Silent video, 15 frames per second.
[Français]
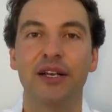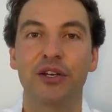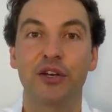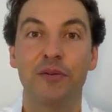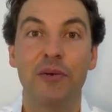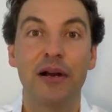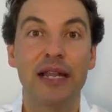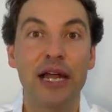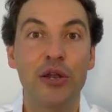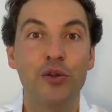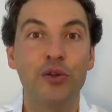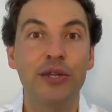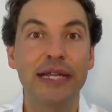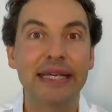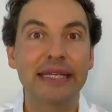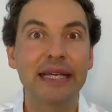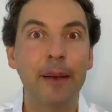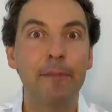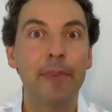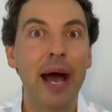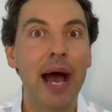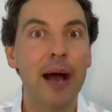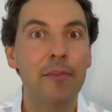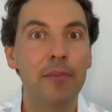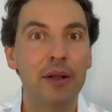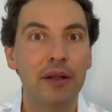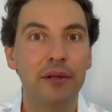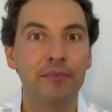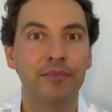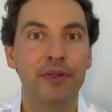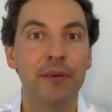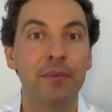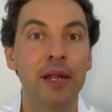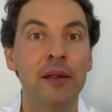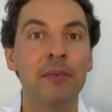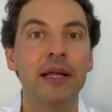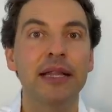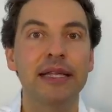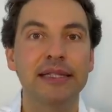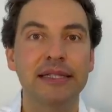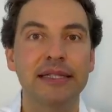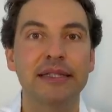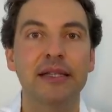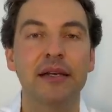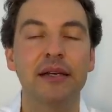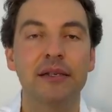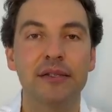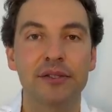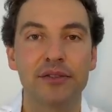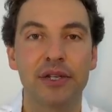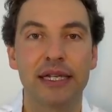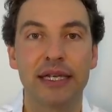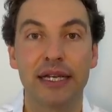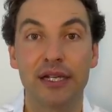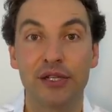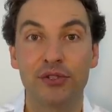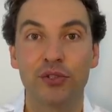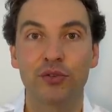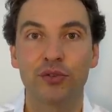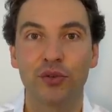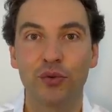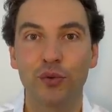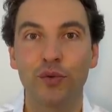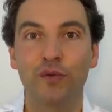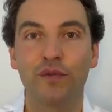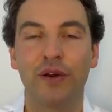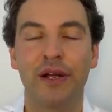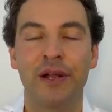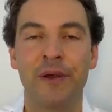Comment la Lune est capable, dépendamment de la distance de laquelle elle se trouve